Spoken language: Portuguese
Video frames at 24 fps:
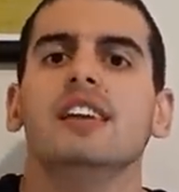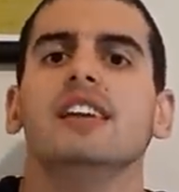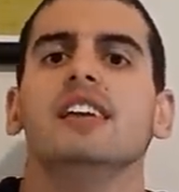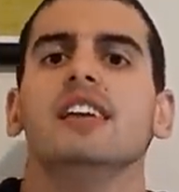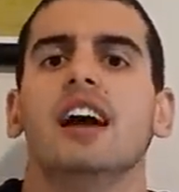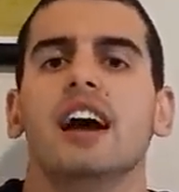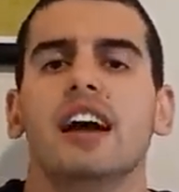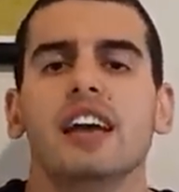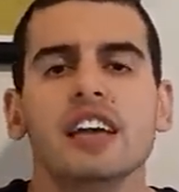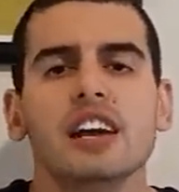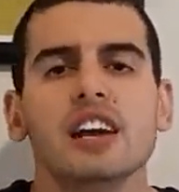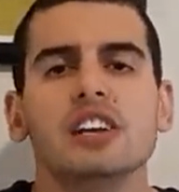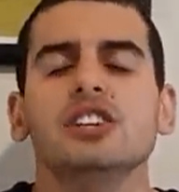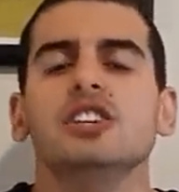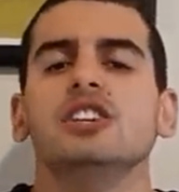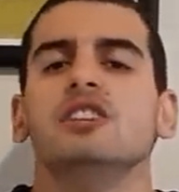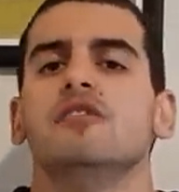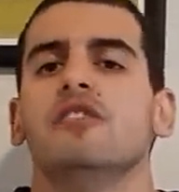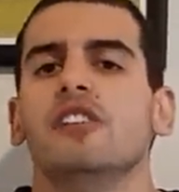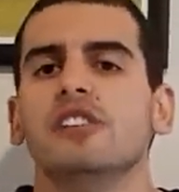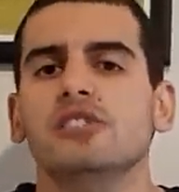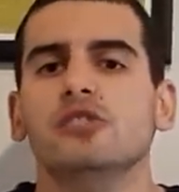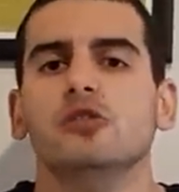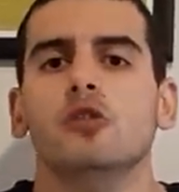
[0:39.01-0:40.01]
E aí a gente
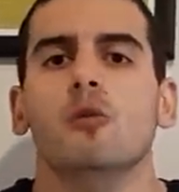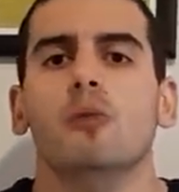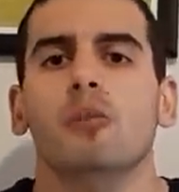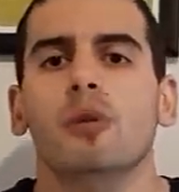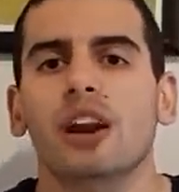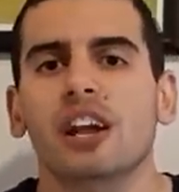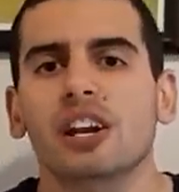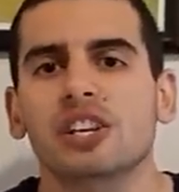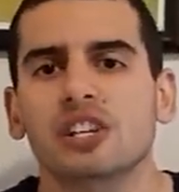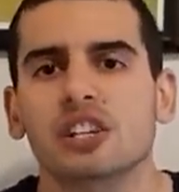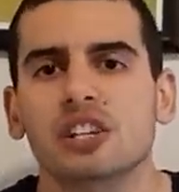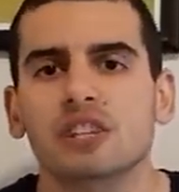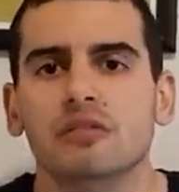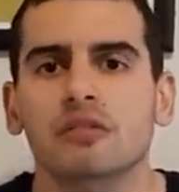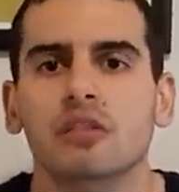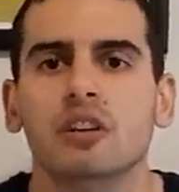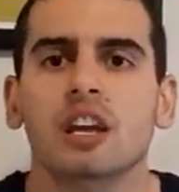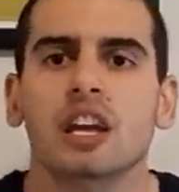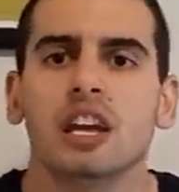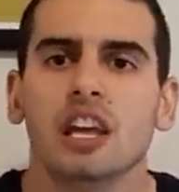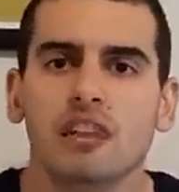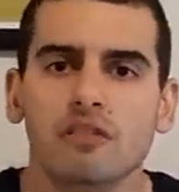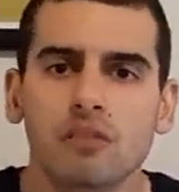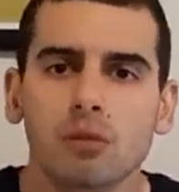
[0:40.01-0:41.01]
faz esse comparativo.
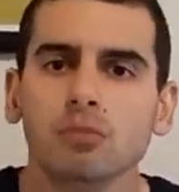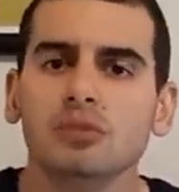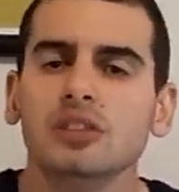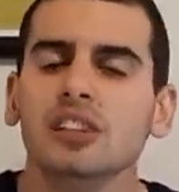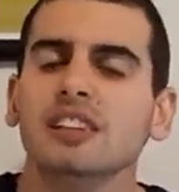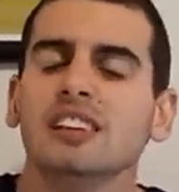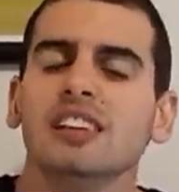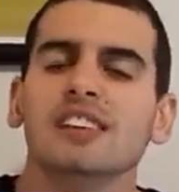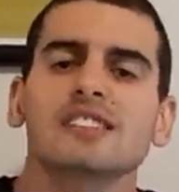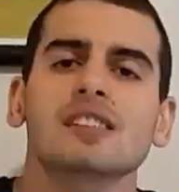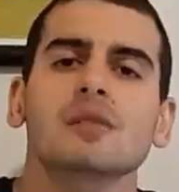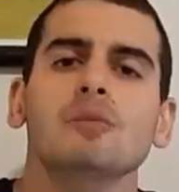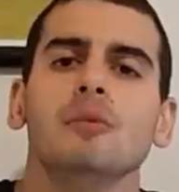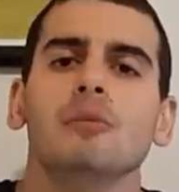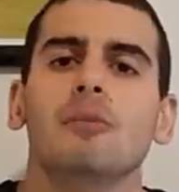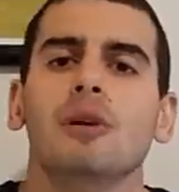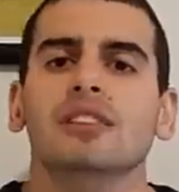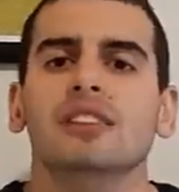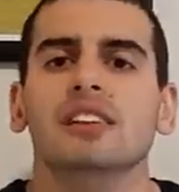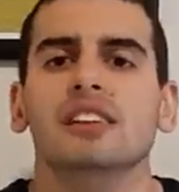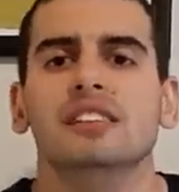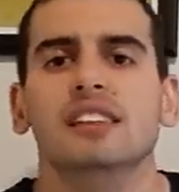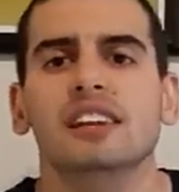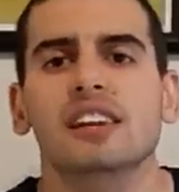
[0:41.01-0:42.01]
E vamos tentar sempre
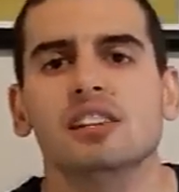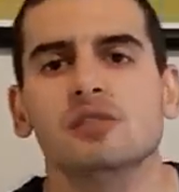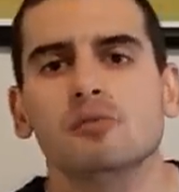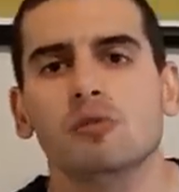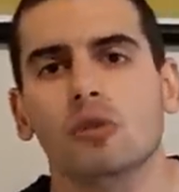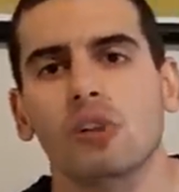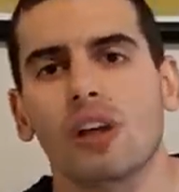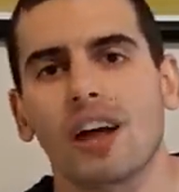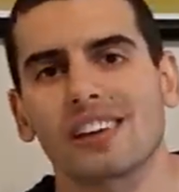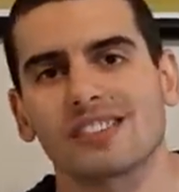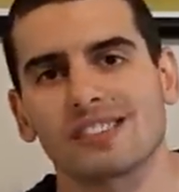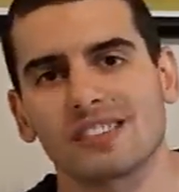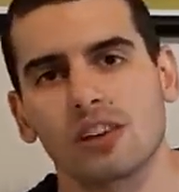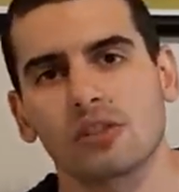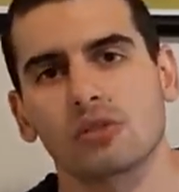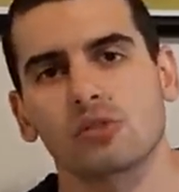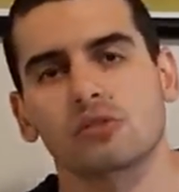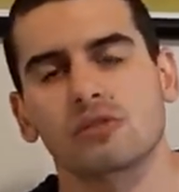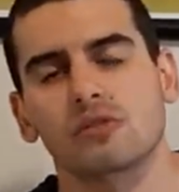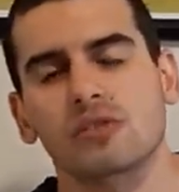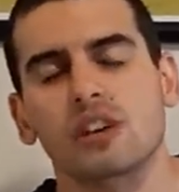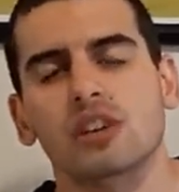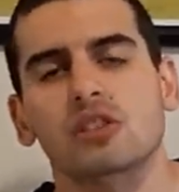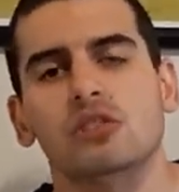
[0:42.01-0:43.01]
bater 3 mil likes aí
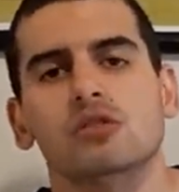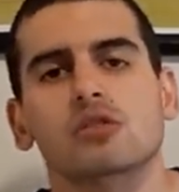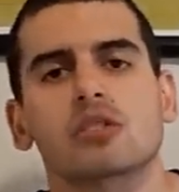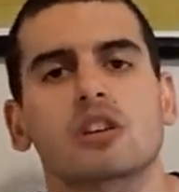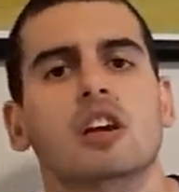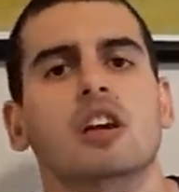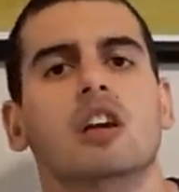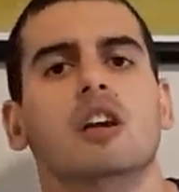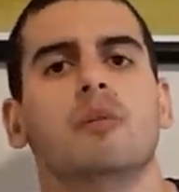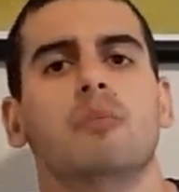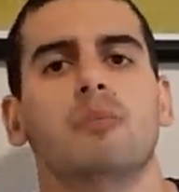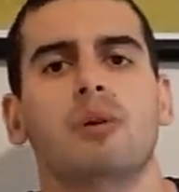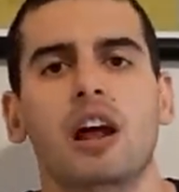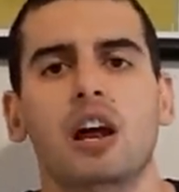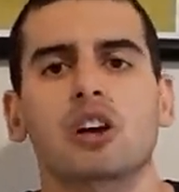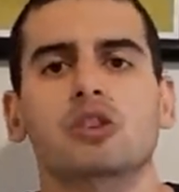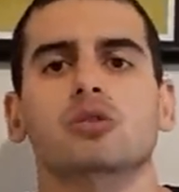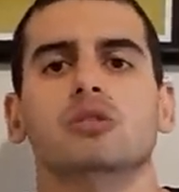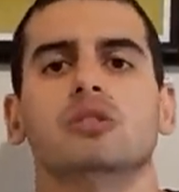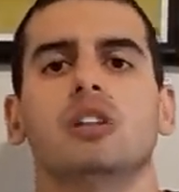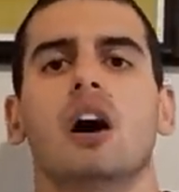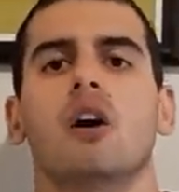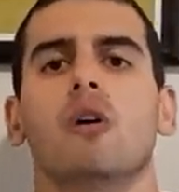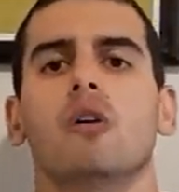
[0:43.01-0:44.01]
nos vídeos para
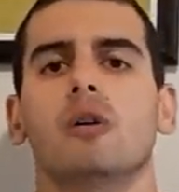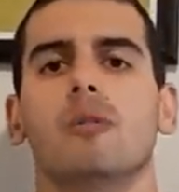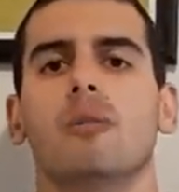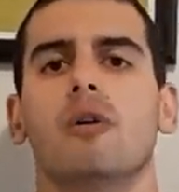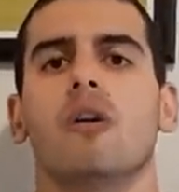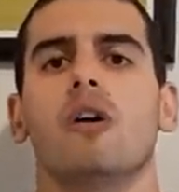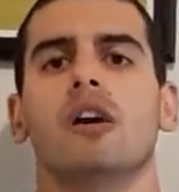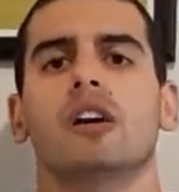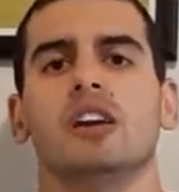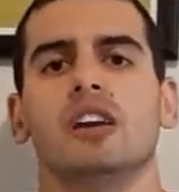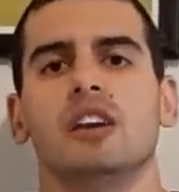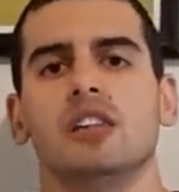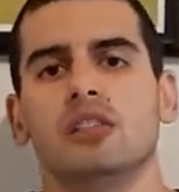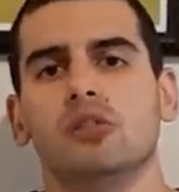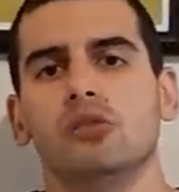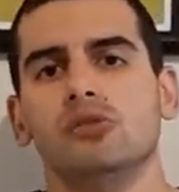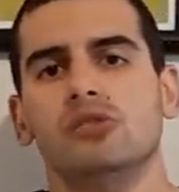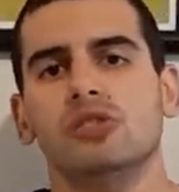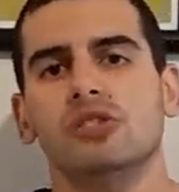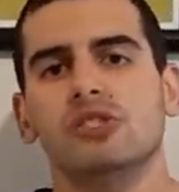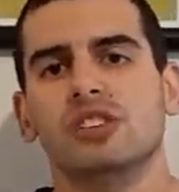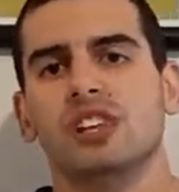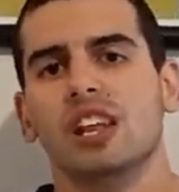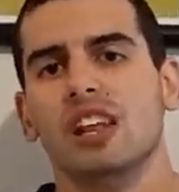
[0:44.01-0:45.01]
ajudar o irmão aqui. Então
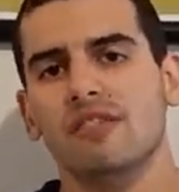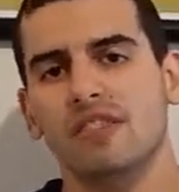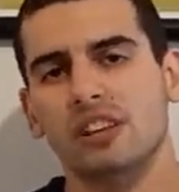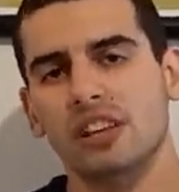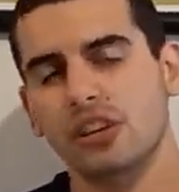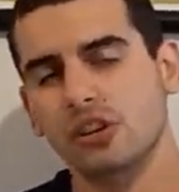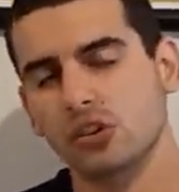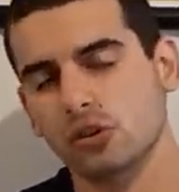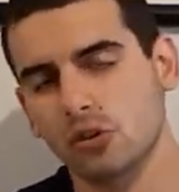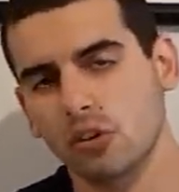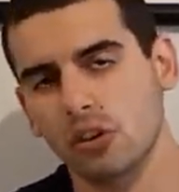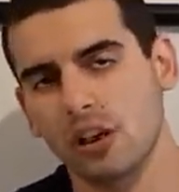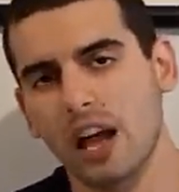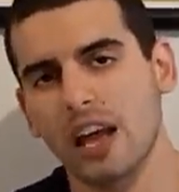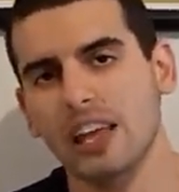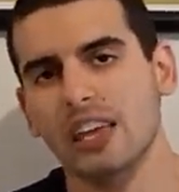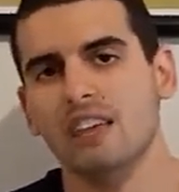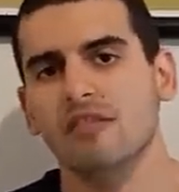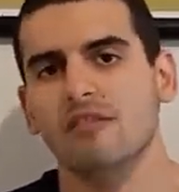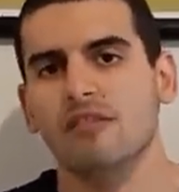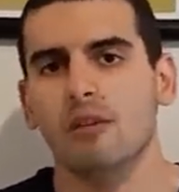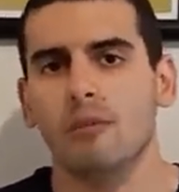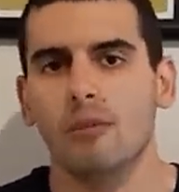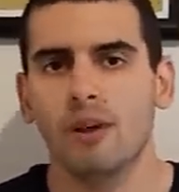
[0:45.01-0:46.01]
se inscreva, deixa o seu
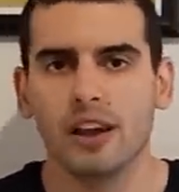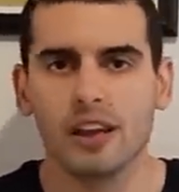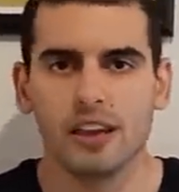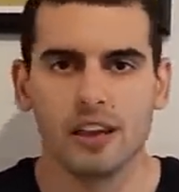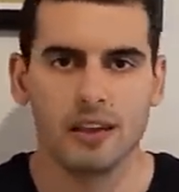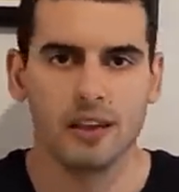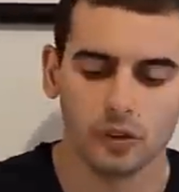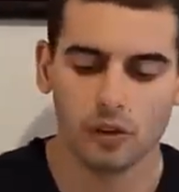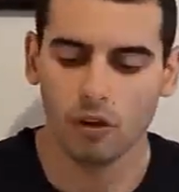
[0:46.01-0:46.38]
like e vamos aí.